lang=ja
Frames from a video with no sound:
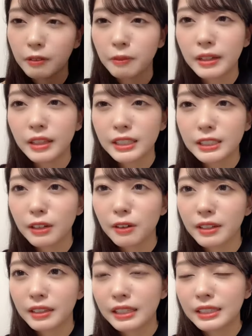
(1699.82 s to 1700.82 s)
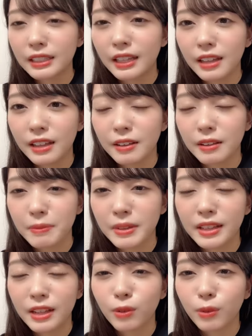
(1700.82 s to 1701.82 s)
私は私でみ
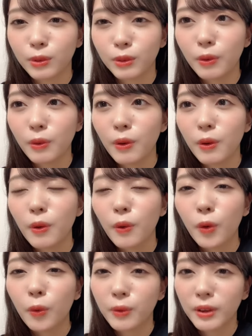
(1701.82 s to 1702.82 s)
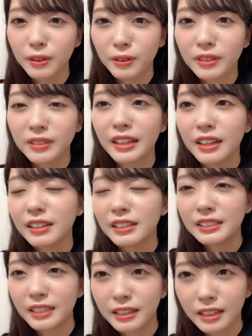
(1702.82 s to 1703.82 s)
んなのことを覚えようって
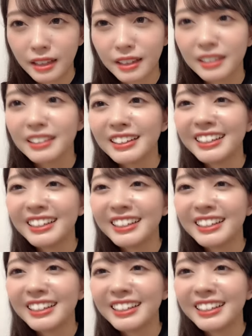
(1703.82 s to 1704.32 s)
してて